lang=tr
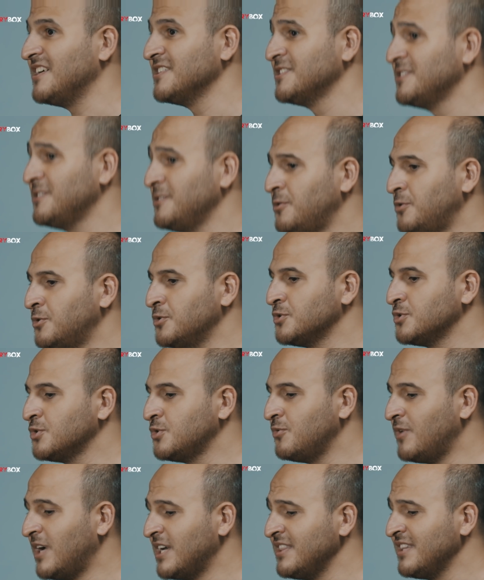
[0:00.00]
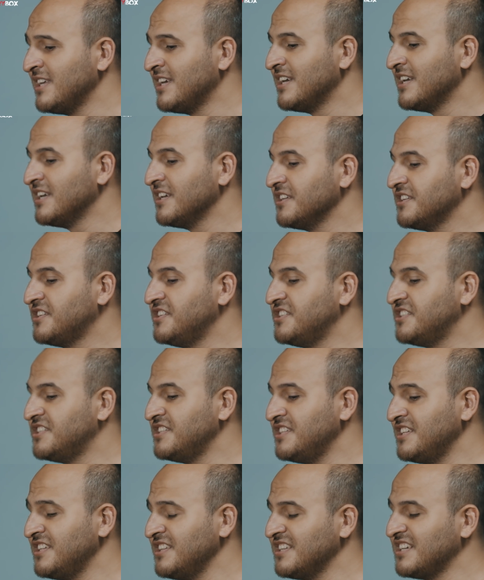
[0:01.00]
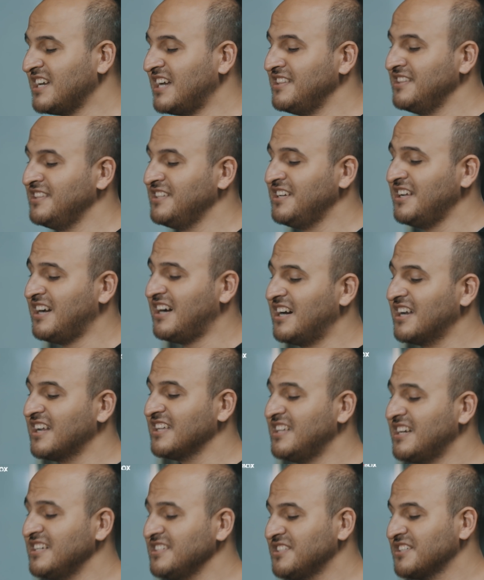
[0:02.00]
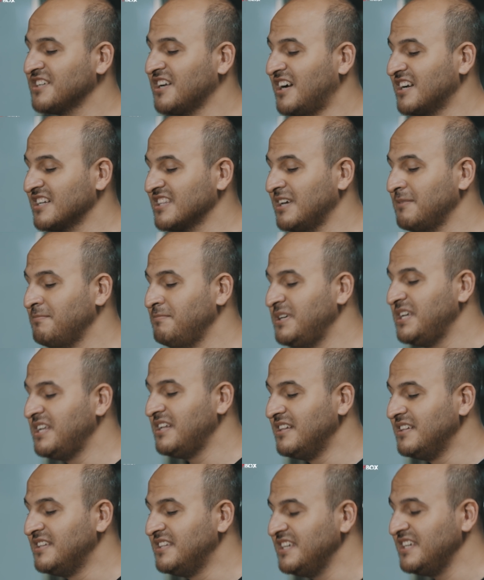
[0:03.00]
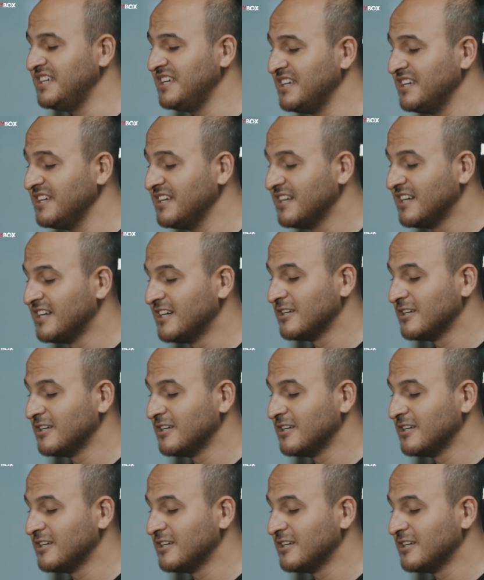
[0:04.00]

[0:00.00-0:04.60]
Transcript: asıl özgüven kişinin kendini aradan çıkartabildiği